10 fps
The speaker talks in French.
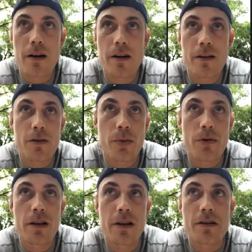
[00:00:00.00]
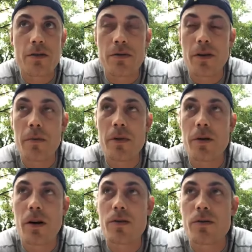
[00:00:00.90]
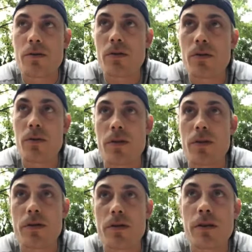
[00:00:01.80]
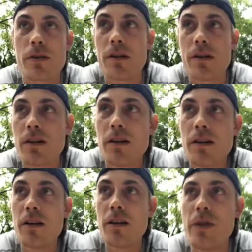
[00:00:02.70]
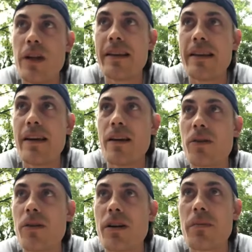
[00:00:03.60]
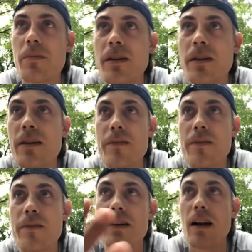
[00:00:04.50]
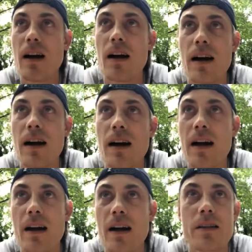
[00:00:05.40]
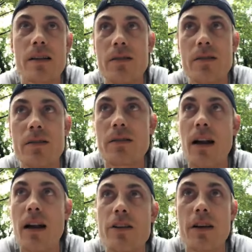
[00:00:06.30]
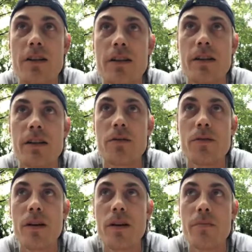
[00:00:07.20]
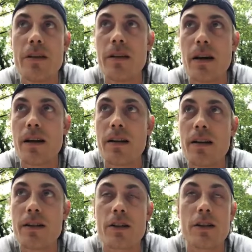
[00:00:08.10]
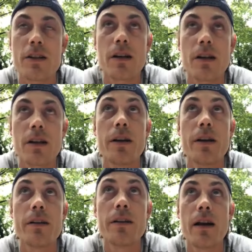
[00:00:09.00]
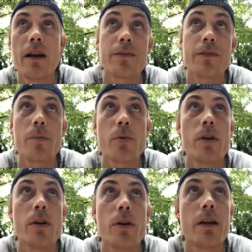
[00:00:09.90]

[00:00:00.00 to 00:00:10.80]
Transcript: se poser des questions, l'amélioration constante, euh, l'humilité, entre guillemets, face à la... connaissance, aller chercher des nouvelles euh, billes, aller chercher à s'épauler, à se faire épauler.